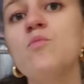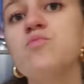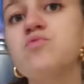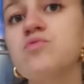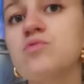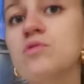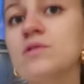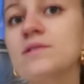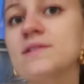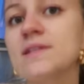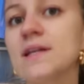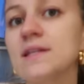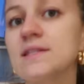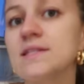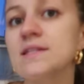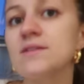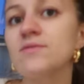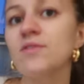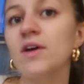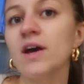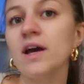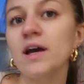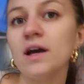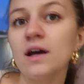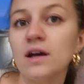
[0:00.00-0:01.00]
pour cet
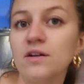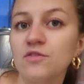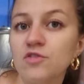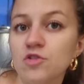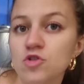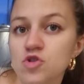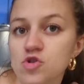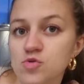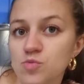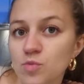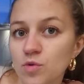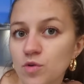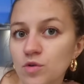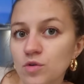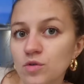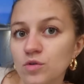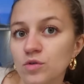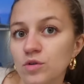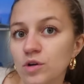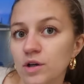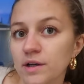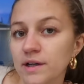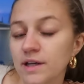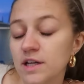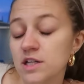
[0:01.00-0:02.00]
hiver. Et franchement,
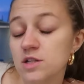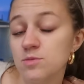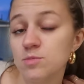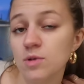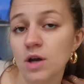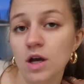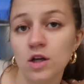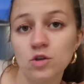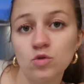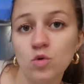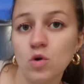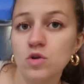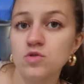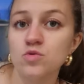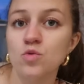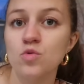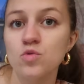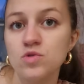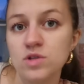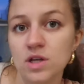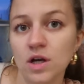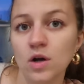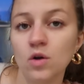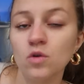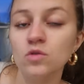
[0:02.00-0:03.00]
euh, un cachemire à
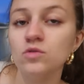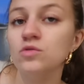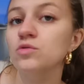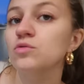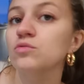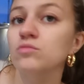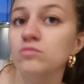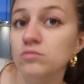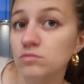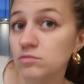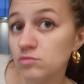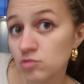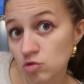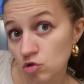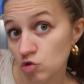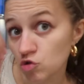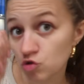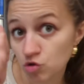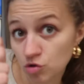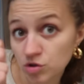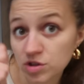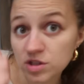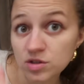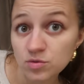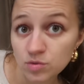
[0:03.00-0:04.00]
3,50€,
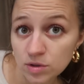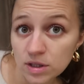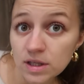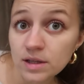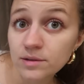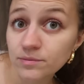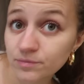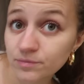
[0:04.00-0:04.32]
je dis oui.